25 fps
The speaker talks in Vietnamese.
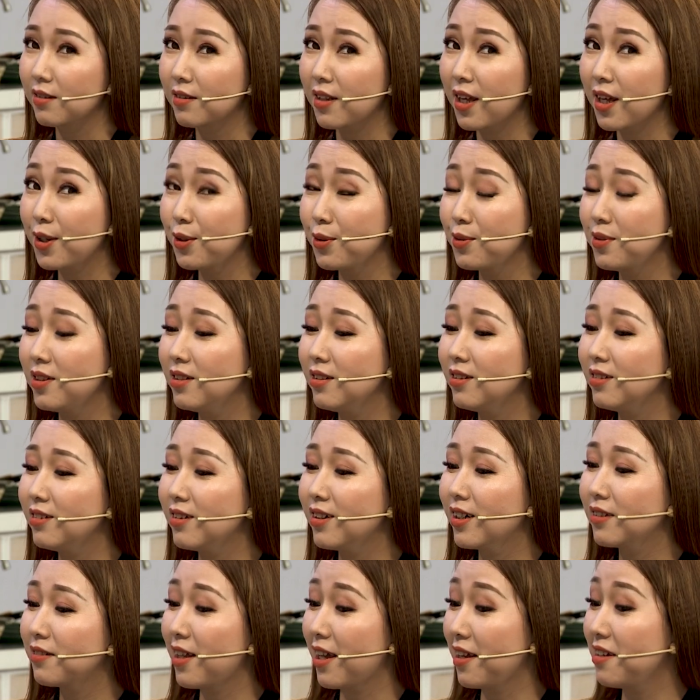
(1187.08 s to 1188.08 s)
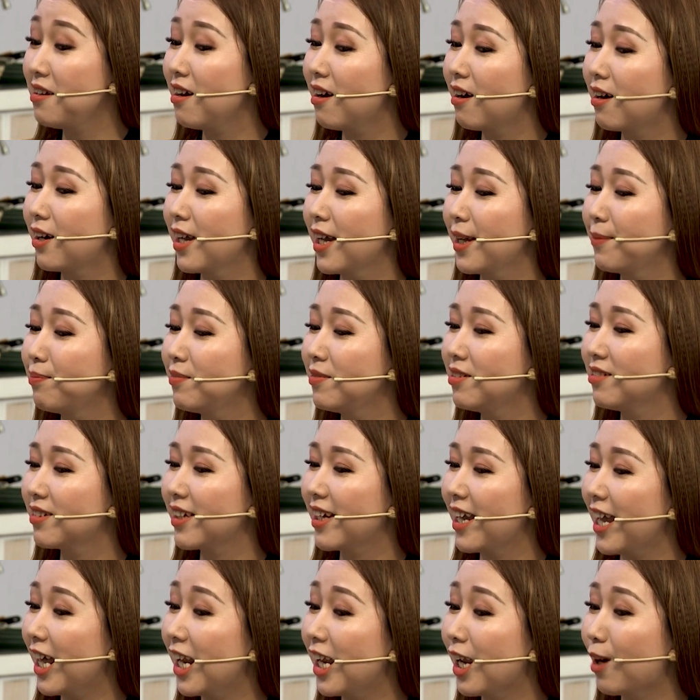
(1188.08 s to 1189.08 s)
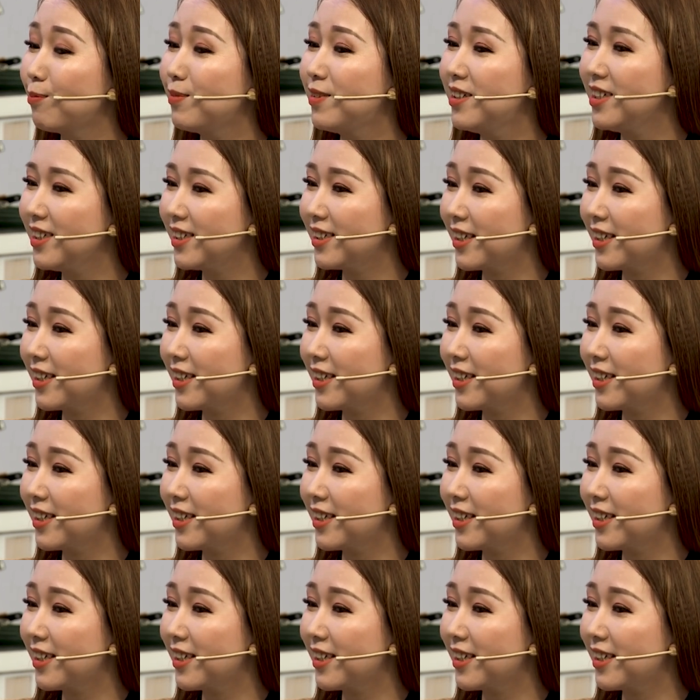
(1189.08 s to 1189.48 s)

Theo như nãy giờ em được nghe anh Long chia